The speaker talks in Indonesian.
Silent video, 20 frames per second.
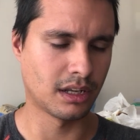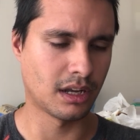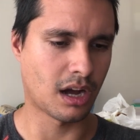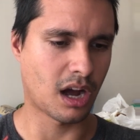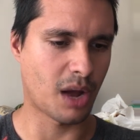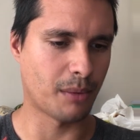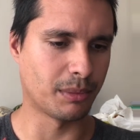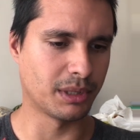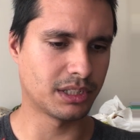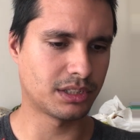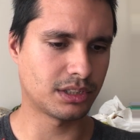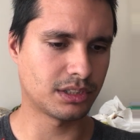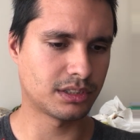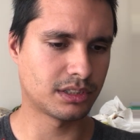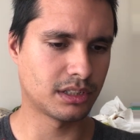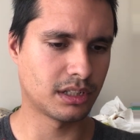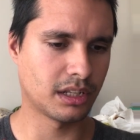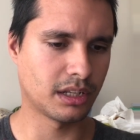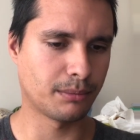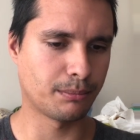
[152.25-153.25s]
I'm
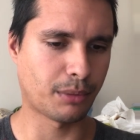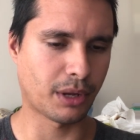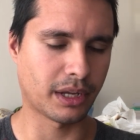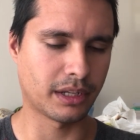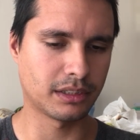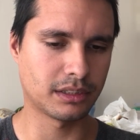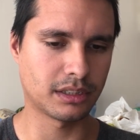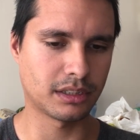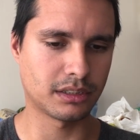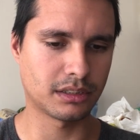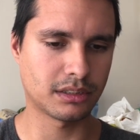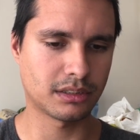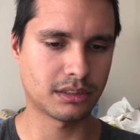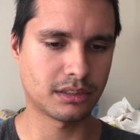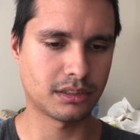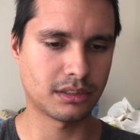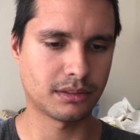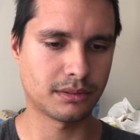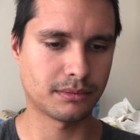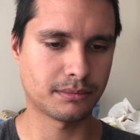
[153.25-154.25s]
interested in paintings.
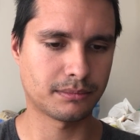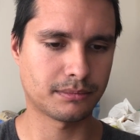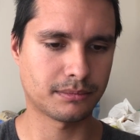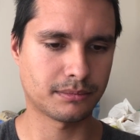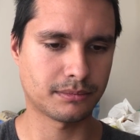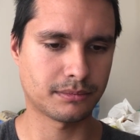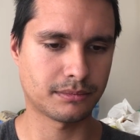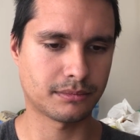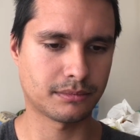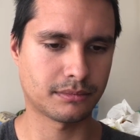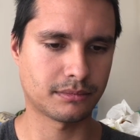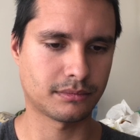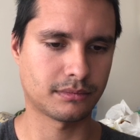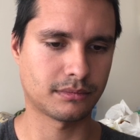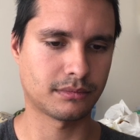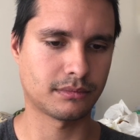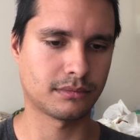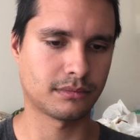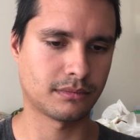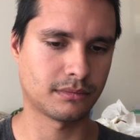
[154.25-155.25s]
Saya
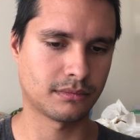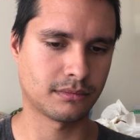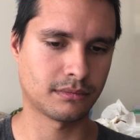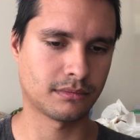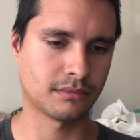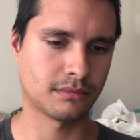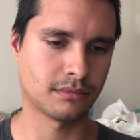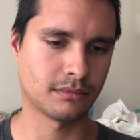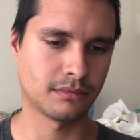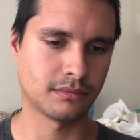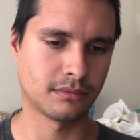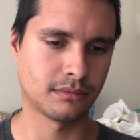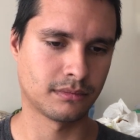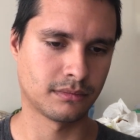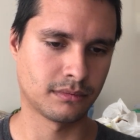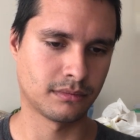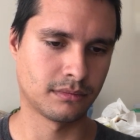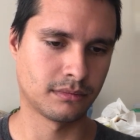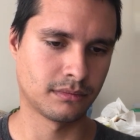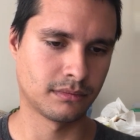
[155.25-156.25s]
tertarik pada
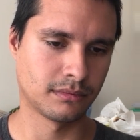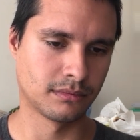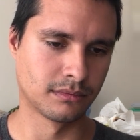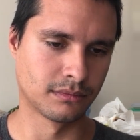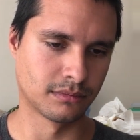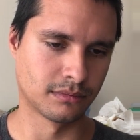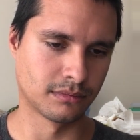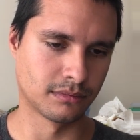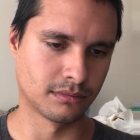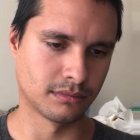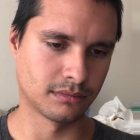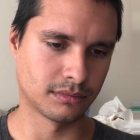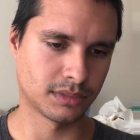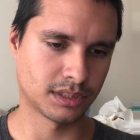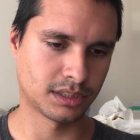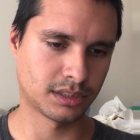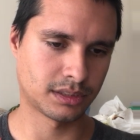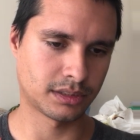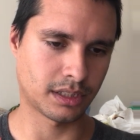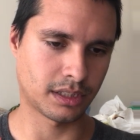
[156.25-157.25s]
seni lukis.
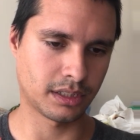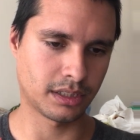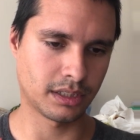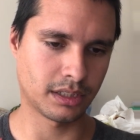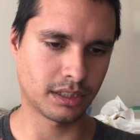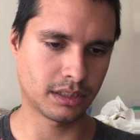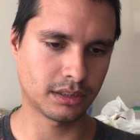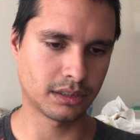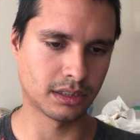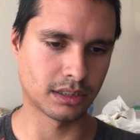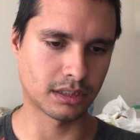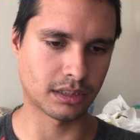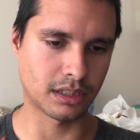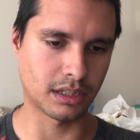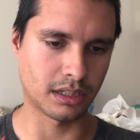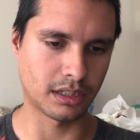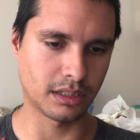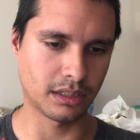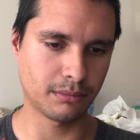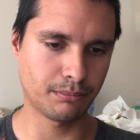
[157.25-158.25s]
Saya
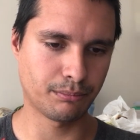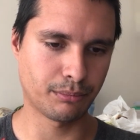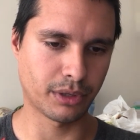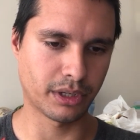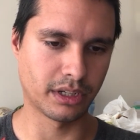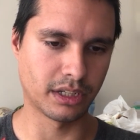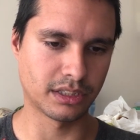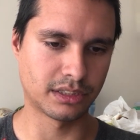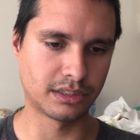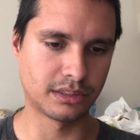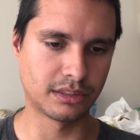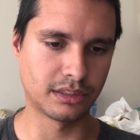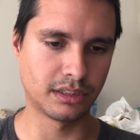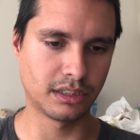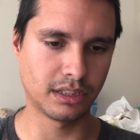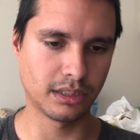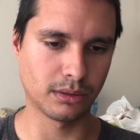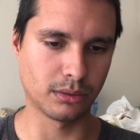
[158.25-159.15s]
tertarik pada seni